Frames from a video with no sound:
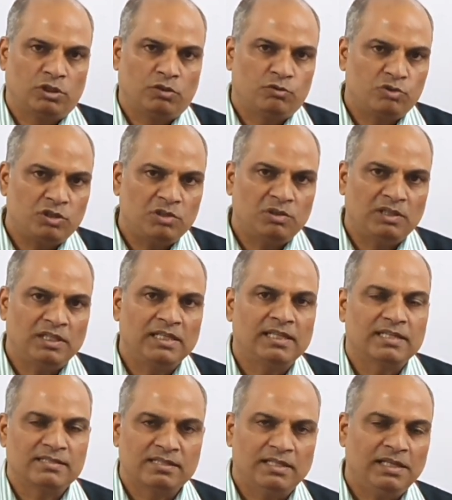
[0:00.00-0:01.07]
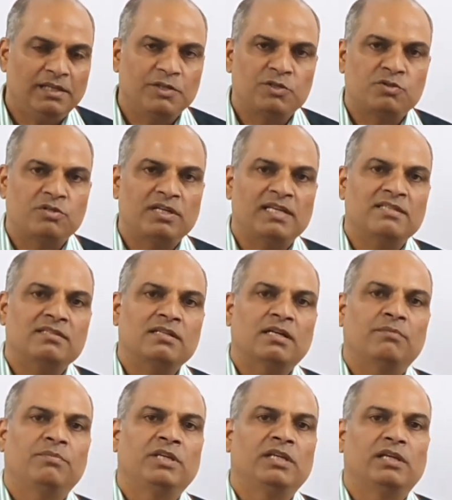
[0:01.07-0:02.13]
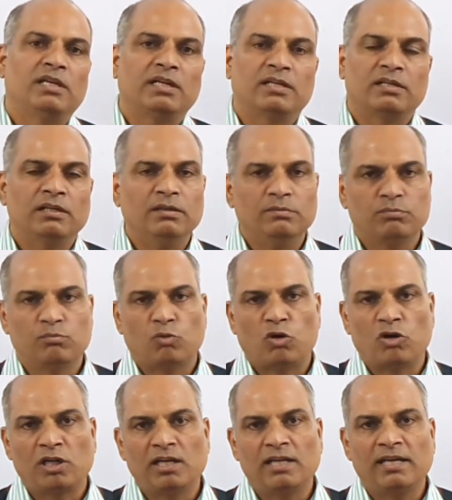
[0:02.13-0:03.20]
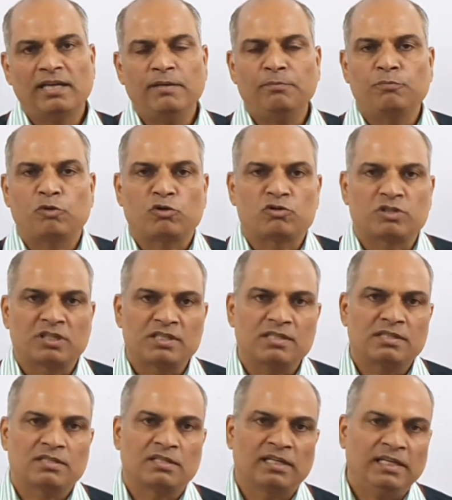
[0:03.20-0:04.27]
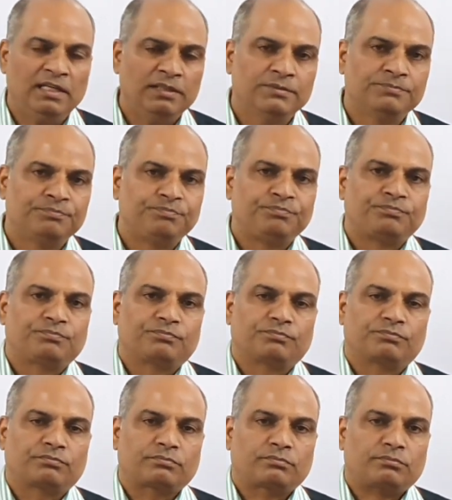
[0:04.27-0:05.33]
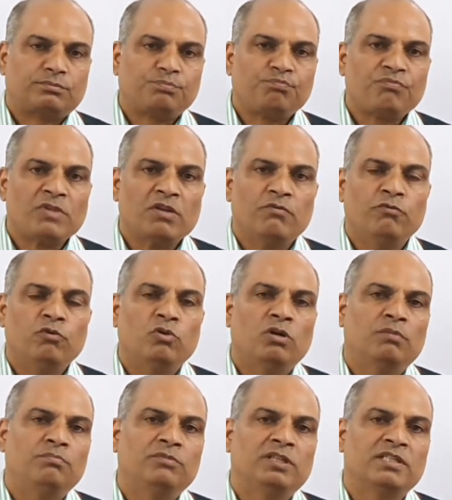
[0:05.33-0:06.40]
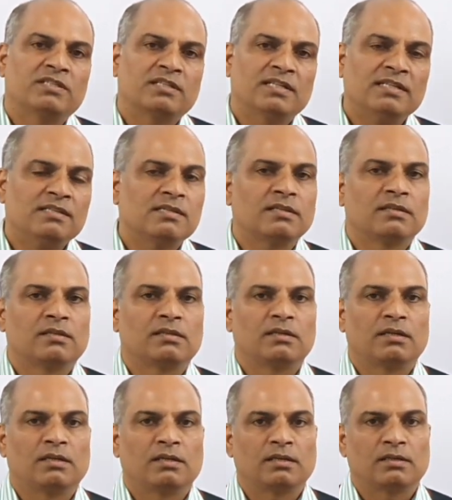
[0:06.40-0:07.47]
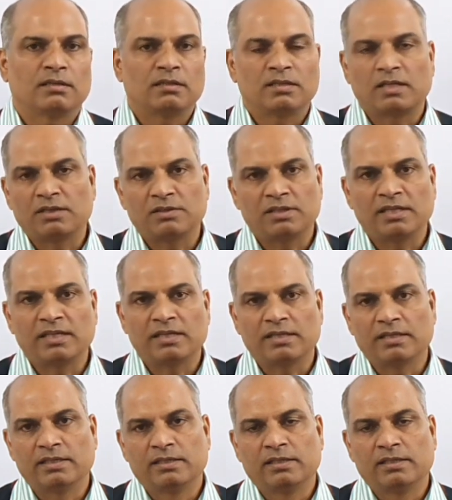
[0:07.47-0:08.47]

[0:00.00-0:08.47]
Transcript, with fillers: उसी तरीके से स्ट्रेस का भी एक मॉडल है प्रोसेस है वो हम डिस्कस करते हैं